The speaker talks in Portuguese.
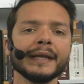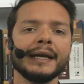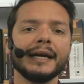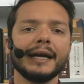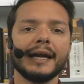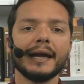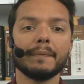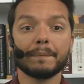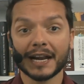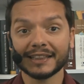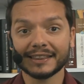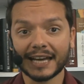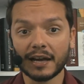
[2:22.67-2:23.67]
é,
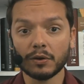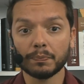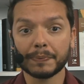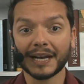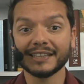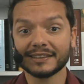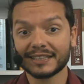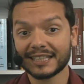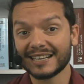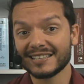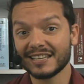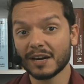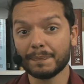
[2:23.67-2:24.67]
para tá,
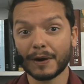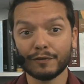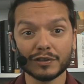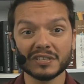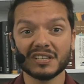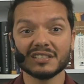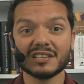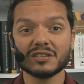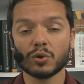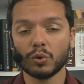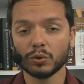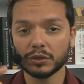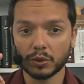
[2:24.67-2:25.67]
trazer para vocês esse
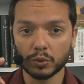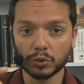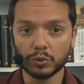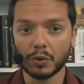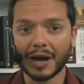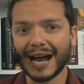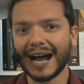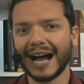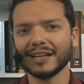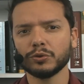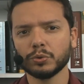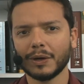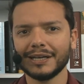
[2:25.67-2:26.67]
conteúdo
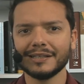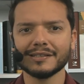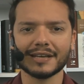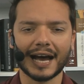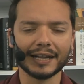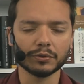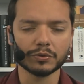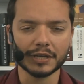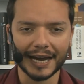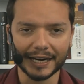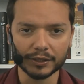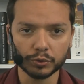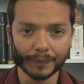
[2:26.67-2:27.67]
atualizado,
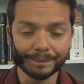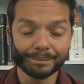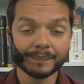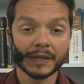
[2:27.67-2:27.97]
certo?